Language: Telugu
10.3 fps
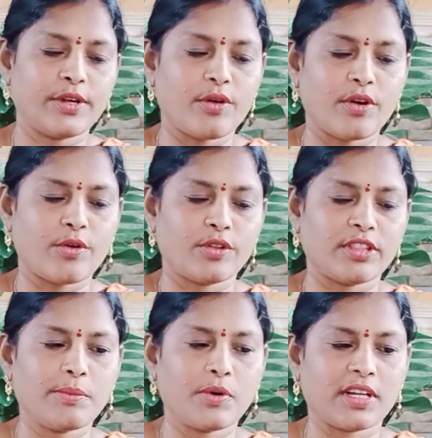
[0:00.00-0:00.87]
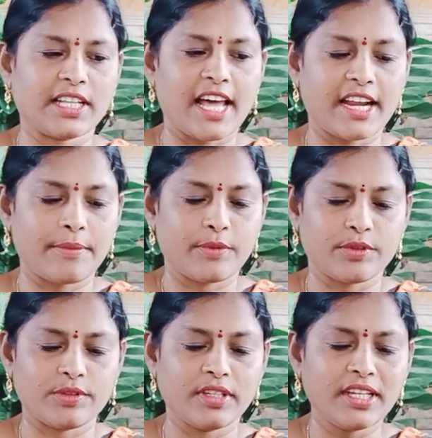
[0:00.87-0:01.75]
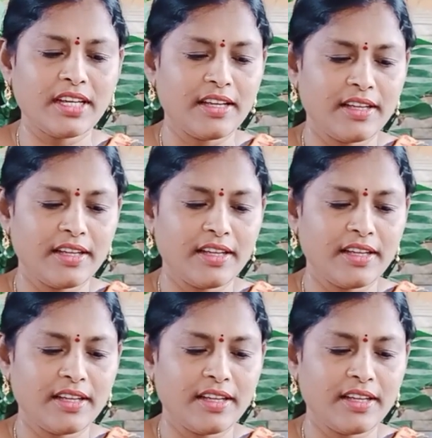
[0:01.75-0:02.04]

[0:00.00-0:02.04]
ఇంకొక కొత్త మొక్క తయారైపోతుంది